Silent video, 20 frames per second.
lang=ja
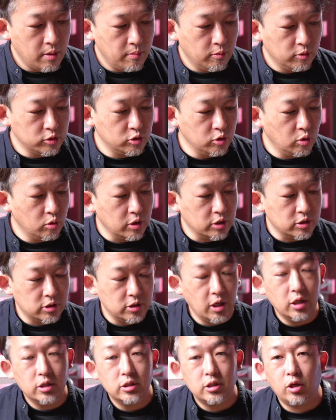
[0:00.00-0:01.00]
もちろんです
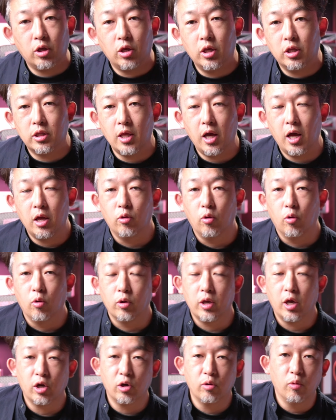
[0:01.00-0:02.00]
ね、さっき言った
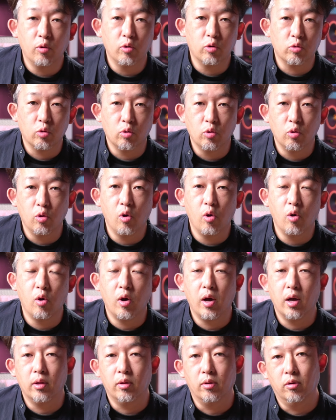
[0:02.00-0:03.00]
100V
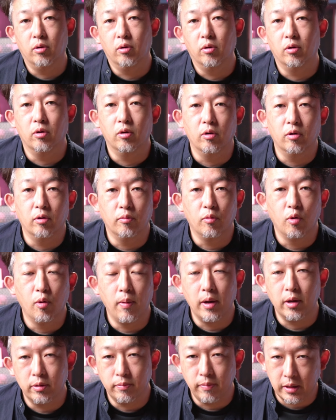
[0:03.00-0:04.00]
の、
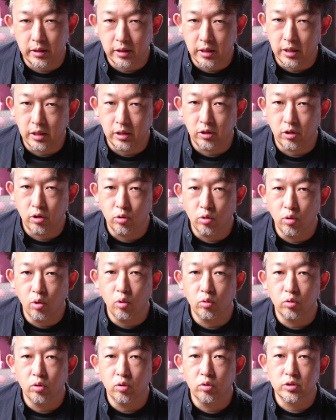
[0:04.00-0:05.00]
モバイルバッテリーっていう
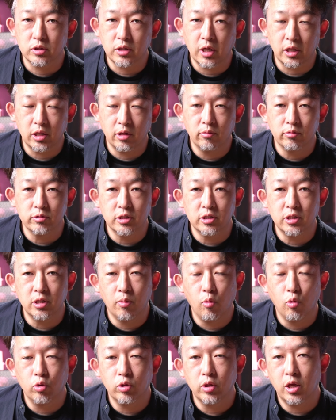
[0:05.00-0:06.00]
のを使っても全
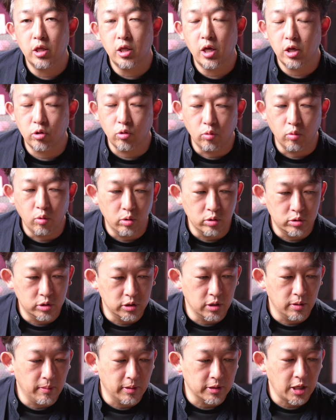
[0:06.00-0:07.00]
然問題ないと思う
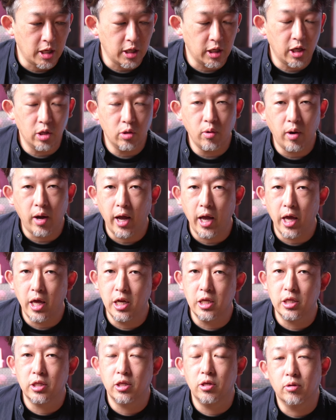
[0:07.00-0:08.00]
し、最近の流行
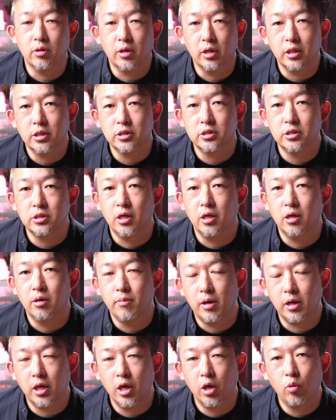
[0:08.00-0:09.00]
りっていうかですね、
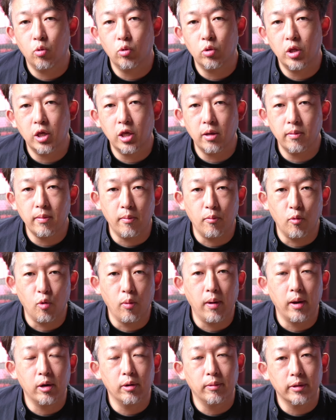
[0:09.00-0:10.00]
傾向でいけば
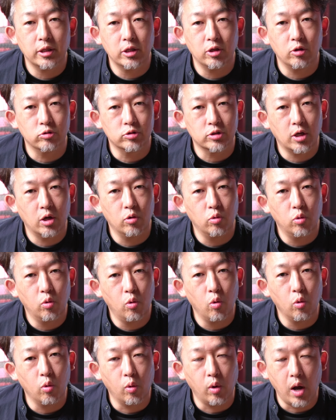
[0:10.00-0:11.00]
モバイルバッテリーを使う
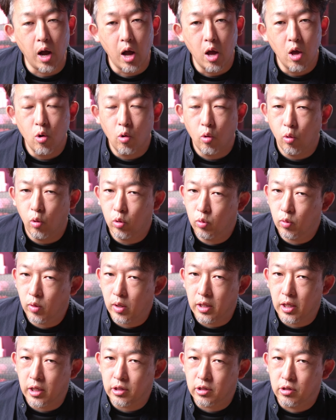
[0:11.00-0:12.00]
方が多いの
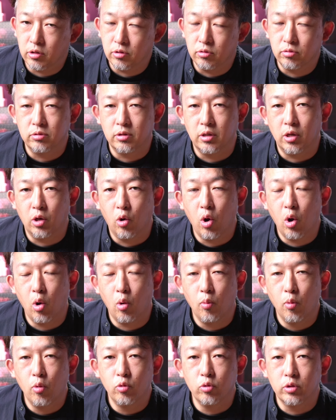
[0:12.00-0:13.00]
かなっていうふうには
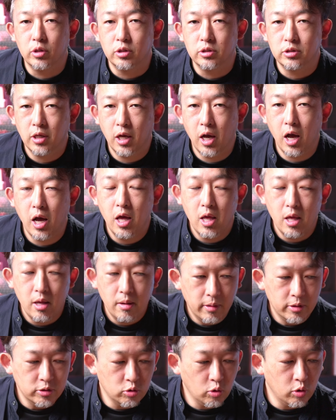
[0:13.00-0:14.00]
思うんですが、
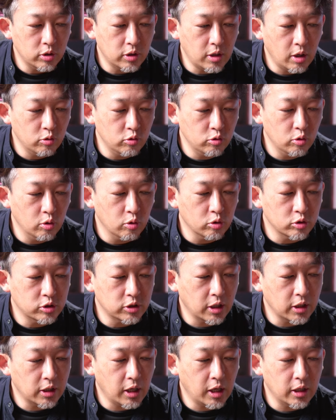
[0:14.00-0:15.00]
そういった運用の
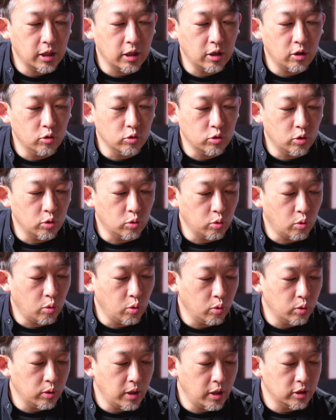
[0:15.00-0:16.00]
仕方ができるっていうと
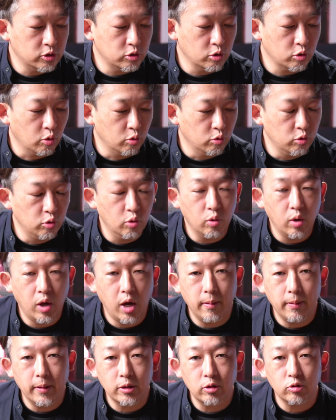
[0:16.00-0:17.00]
ころで、ちょっと運用の
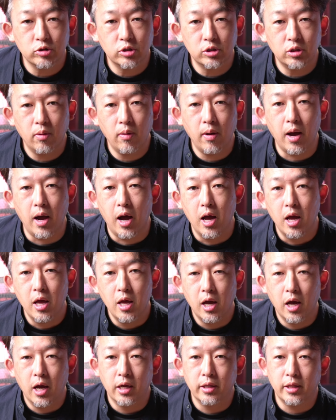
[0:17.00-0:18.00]
幅としては、
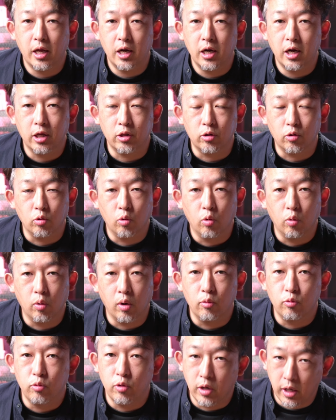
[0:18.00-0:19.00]
NANLITEの方
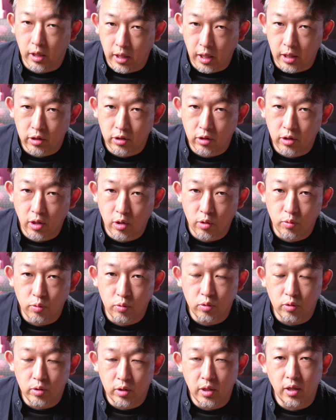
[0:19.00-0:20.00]
が上かなっていう
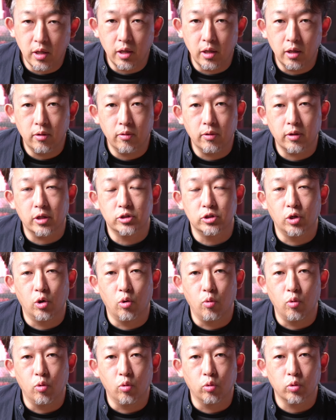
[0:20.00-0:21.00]
ふうに私は
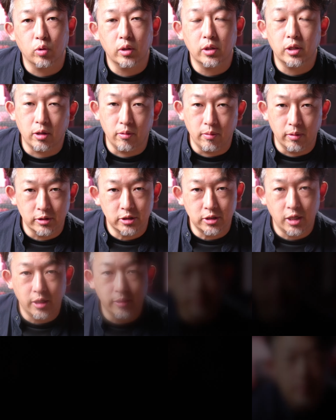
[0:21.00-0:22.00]
思うことができまし
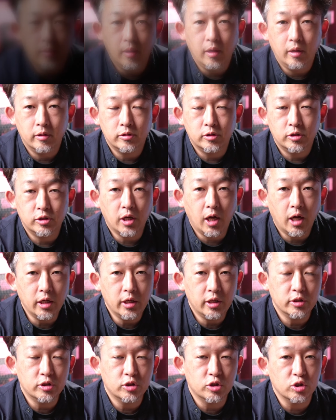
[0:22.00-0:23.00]
た。で、違い
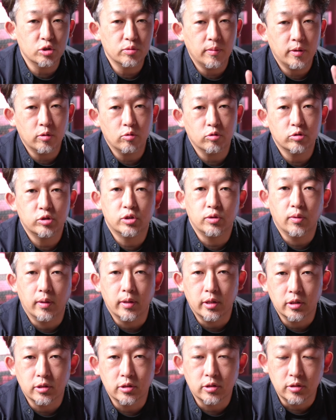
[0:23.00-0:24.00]
5つ目として
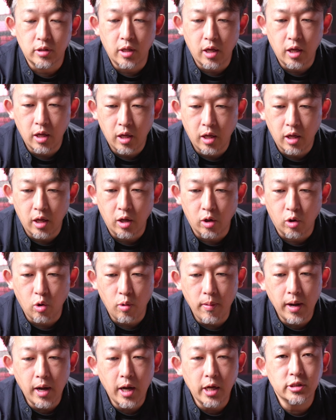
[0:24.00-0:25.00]
はですね、
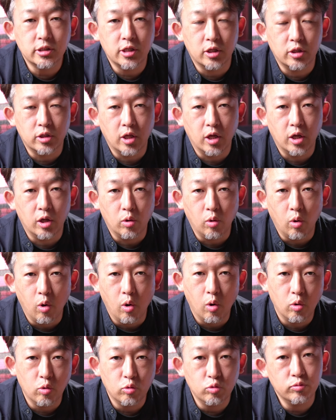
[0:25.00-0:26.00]
細かい設定
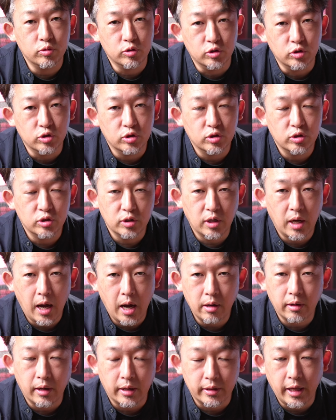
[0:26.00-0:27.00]
の有無
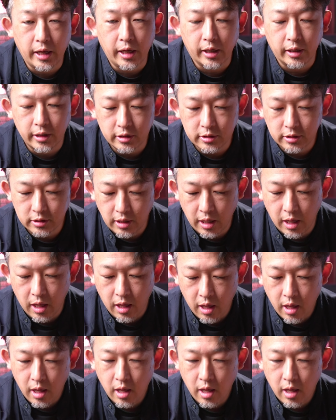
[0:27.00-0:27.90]
があるかないかですね。